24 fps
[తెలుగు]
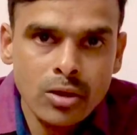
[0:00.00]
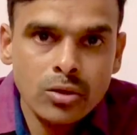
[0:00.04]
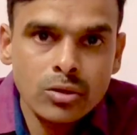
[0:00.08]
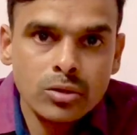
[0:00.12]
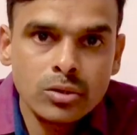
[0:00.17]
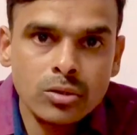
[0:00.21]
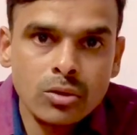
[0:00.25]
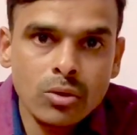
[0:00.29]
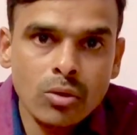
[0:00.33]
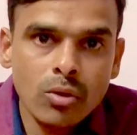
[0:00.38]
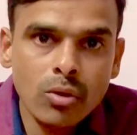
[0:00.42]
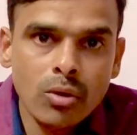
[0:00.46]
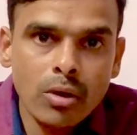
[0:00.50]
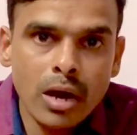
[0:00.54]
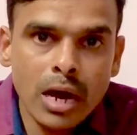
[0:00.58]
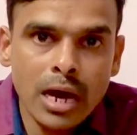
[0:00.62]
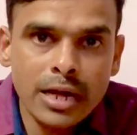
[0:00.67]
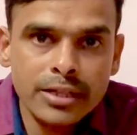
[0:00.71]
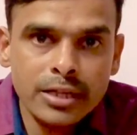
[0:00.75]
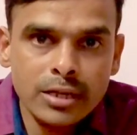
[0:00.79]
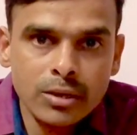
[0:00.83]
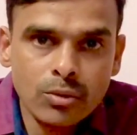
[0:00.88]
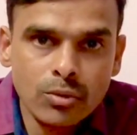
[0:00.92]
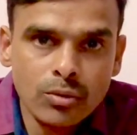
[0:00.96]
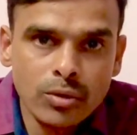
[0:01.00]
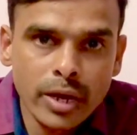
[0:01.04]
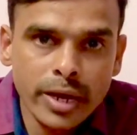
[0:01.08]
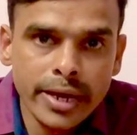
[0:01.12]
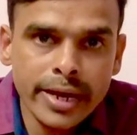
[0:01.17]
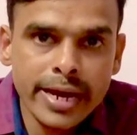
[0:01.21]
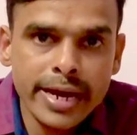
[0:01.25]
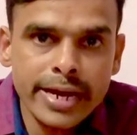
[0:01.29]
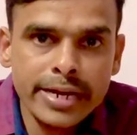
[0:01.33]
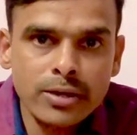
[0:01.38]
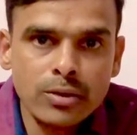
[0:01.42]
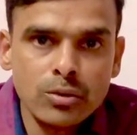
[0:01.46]
సో అది కూడా
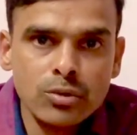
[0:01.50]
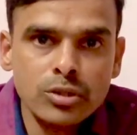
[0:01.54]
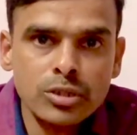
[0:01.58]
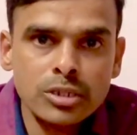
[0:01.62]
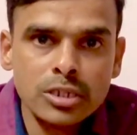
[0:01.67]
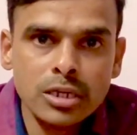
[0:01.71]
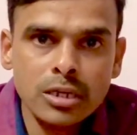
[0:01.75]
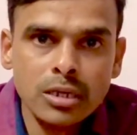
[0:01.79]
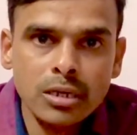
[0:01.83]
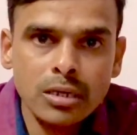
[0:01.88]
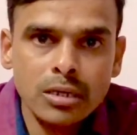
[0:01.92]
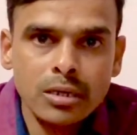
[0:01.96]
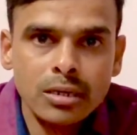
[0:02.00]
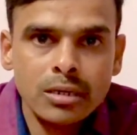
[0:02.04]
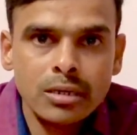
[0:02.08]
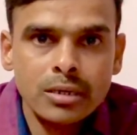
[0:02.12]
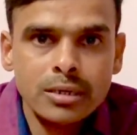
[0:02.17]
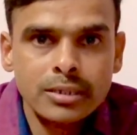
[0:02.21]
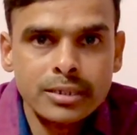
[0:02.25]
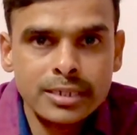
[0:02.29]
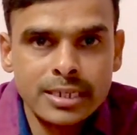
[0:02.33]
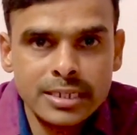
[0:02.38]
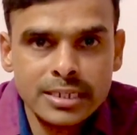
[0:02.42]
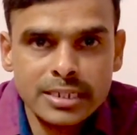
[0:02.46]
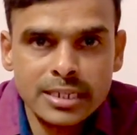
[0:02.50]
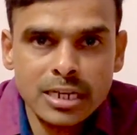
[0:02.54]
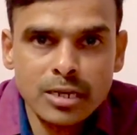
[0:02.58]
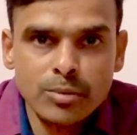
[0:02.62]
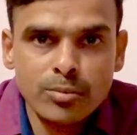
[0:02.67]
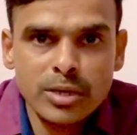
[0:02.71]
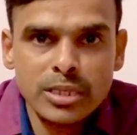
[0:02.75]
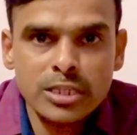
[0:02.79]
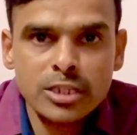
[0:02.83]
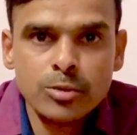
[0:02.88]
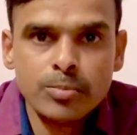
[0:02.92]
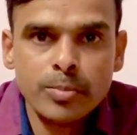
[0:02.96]
ఎయిట్ నుంచి సిక్స్టీన్
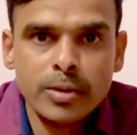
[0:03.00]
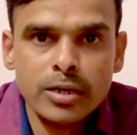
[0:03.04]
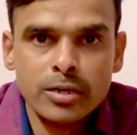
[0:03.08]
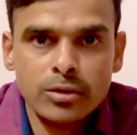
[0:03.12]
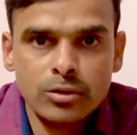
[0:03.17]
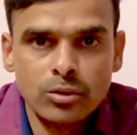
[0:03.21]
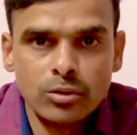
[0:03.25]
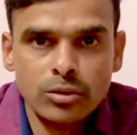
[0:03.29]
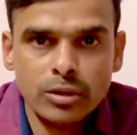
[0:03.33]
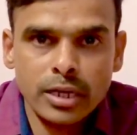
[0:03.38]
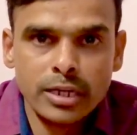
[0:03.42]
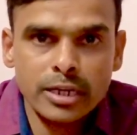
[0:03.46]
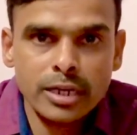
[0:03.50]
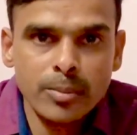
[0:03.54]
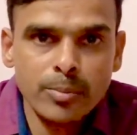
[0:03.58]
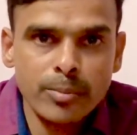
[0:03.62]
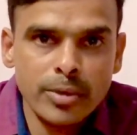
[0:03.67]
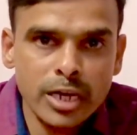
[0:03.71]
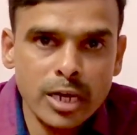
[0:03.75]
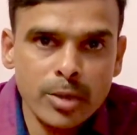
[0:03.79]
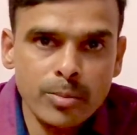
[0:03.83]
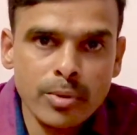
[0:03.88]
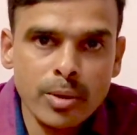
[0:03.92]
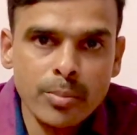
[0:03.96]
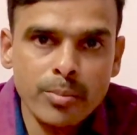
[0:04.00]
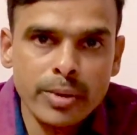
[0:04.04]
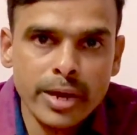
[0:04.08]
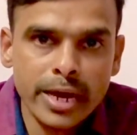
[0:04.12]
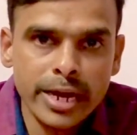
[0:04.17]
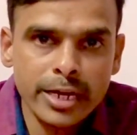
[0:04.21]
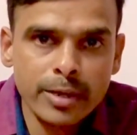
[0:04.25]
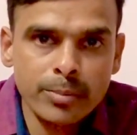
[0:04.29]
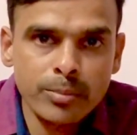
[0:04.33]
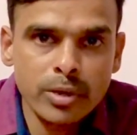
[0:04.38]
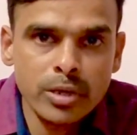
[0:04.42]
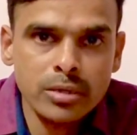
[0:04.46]
మంత్స్ పడుతుంది అంటే మినిమం
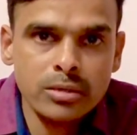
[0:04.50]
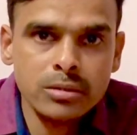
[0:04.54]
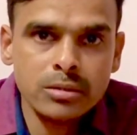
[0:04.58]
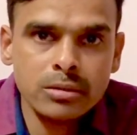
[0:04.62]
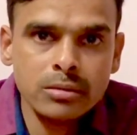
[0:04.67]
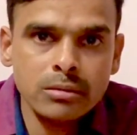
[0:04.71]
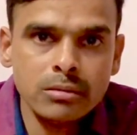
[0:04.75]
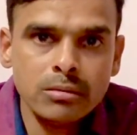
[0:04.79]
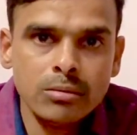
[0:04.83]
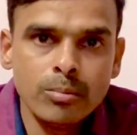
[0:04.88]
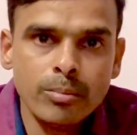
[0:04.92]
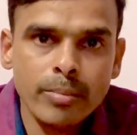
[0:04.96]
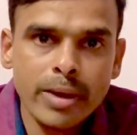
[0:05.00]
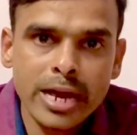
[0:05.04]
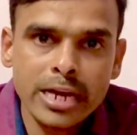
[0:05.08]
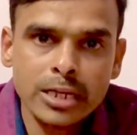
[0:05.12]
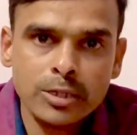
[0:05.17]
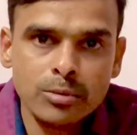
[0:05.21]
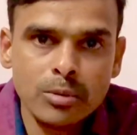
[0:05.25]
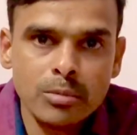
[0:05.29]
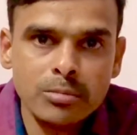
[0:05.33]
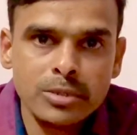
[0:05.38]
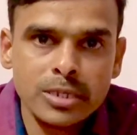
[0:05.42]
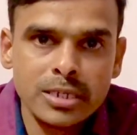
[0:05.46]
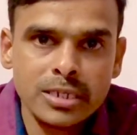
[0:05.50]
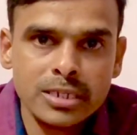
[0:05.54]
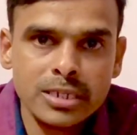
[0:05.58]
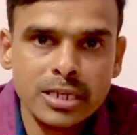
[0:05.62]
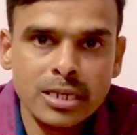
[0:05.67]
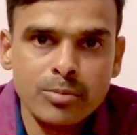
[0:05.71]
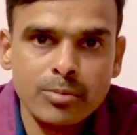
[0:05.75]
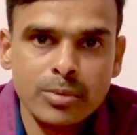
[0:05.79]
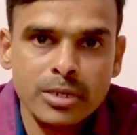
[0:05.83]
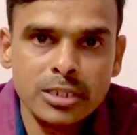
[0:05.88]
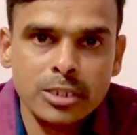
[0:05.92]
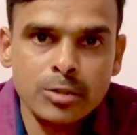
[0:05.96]
ఎయిట్ మంత్స్ మ్యాక్సిమం
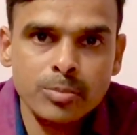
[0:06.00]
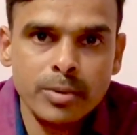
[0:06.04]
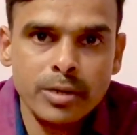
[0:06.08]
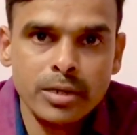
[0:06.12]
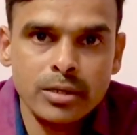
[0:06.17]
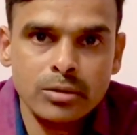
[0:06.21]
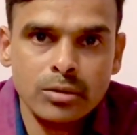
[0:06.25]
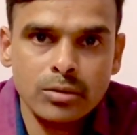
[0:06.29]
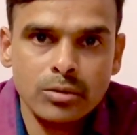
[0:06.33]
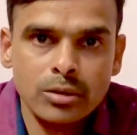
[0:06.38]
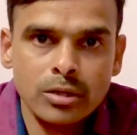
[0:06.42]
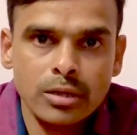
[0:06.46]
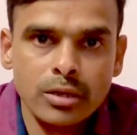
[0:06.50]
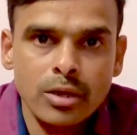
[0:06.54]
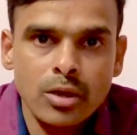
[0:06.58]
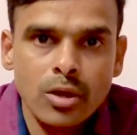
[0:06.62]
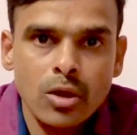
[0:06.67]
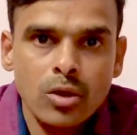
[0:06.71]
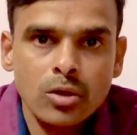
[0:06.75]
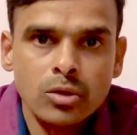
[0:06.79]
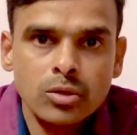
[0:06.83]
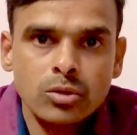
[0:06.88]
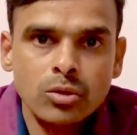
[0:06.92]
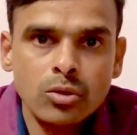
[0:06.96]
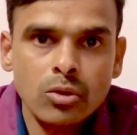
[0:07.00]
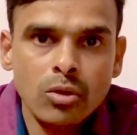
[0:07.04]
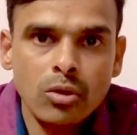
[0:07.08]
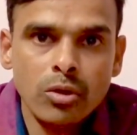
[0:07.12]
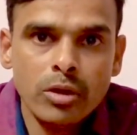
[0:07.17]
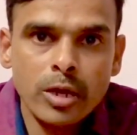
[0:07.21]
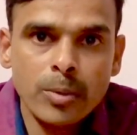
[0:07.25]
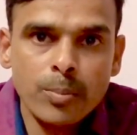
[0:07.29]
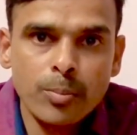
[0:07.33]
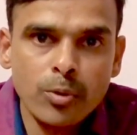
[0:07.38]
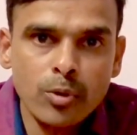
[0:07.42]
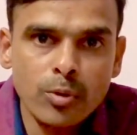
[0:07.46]
సిక్స్టీన్ మంత్స్ పడుతుంది సో
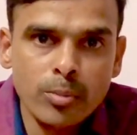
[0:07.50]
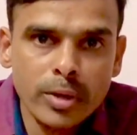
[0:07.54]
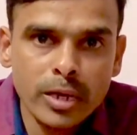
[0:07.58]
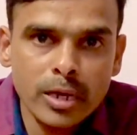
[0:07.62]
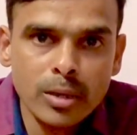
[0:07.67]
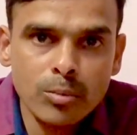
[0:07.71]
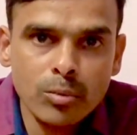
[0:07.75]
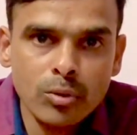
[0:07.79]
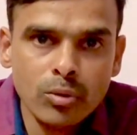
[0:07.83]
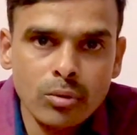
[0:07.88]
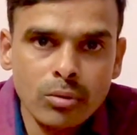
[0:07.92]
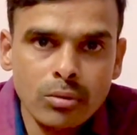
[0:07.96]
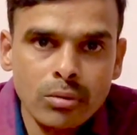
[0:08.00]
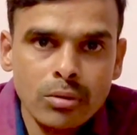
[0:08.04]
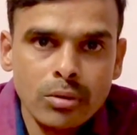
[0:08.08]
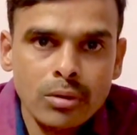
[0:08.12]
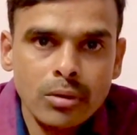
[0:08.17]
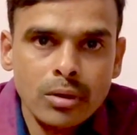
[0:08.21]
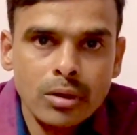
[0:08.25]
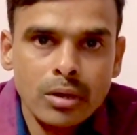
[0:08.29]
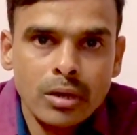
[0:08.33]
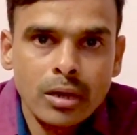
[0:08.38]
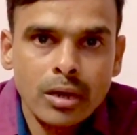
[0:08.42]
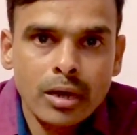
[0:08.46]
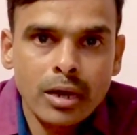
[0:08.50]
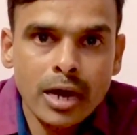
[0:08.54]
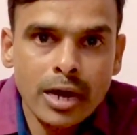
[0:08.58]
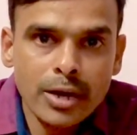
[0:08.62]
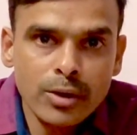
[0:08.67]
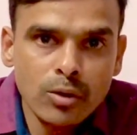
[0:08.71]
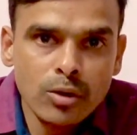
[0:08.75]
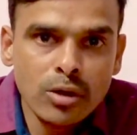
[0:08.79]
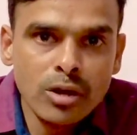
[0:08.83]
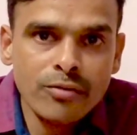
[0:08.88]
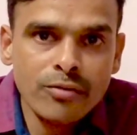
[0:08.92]
ఇప్పుడు మనము కరోనా